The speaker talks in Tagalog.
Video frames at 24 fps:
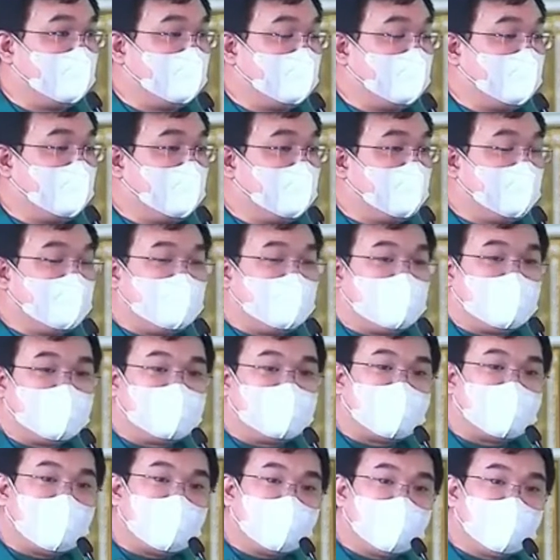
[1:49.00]
The
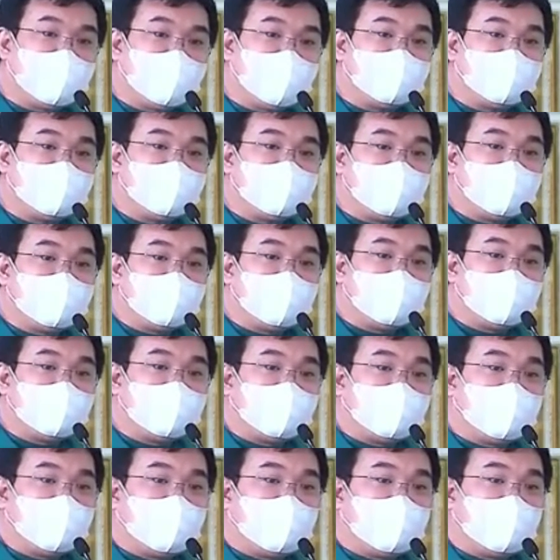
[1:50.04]
second,
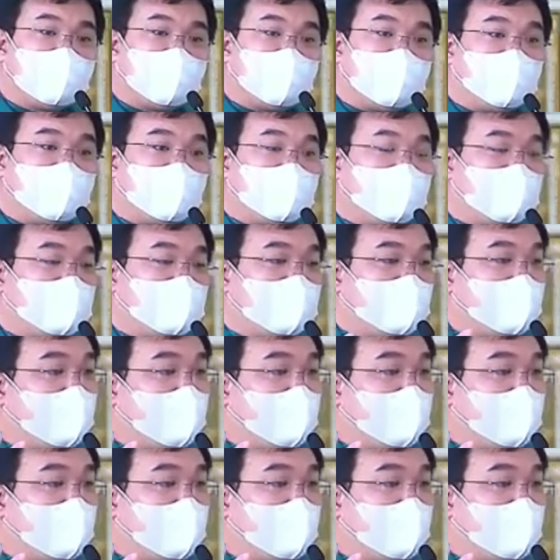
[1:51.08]
there is a